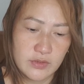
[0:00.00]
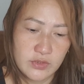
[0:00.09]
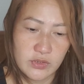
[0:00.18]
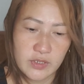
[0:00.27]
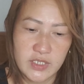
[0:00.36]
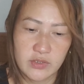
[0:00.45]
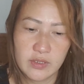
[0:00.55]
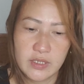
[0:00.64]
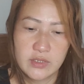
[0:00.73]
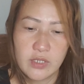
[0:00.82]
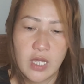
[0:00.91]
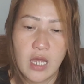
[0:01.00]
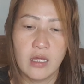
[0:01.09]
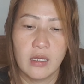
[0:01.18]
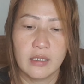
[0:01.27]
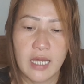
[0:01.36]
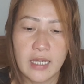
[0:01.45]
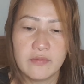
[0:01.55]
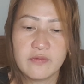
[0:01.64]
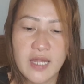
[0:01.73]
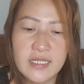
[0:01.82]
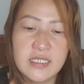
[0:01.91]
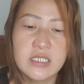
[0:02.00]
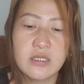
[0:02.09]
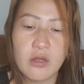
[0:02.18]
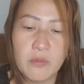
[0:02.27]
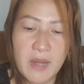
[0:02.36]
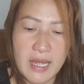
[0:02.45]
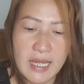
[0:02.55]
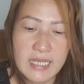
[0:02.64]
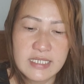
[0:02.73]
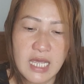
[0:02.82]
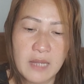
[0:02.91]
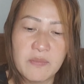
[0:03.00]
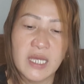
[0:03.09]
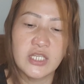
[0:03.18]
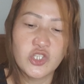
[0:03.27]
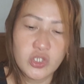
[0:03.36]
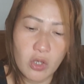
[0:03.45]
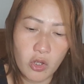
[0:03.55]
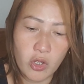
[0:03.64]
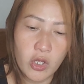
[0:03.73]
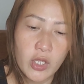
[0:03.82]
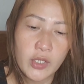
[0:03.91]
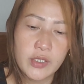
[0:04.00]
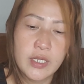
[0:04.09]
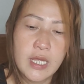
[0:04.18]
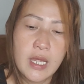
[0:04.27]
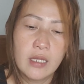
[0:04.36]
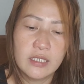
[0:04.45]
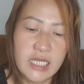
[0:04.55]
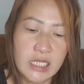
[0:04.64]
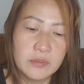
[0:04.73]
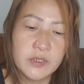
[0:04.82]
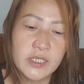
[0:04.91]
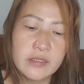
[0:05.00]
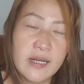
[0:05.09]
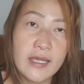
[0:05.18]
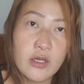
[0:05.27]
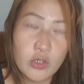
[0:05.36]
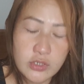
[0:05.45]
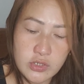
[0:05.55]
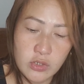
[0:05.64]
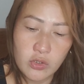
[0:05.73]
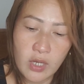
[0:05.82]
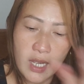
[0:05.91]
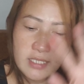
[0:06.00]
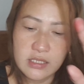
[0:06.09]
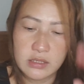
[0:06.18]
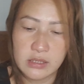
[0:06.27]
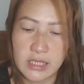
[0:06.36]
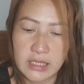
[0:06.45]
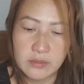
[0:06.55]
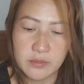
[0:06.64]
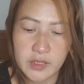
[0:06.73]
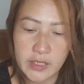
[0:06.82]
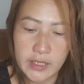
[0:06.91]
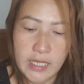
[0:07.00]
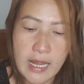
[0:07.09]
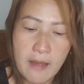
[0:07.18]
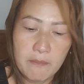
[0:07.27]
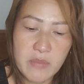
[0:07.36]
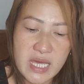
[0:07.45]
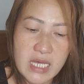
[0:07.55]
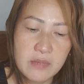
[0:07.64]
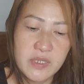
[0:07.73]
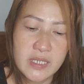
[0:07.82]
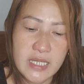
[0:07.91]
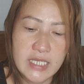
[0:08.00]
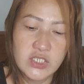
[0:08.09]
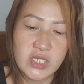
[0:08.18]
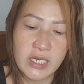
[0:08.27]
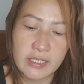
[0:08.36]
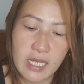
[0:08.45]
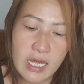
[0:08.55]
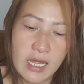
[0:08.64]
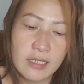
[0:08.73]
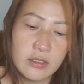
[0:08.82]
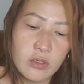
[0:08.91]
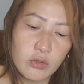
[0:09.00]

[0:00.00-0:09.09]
sorry, sorry, sorry. Kay Renz Thomas, MH On, Gilbert Rayoso, hi Sir Gilbert, Mia Marie Jekal.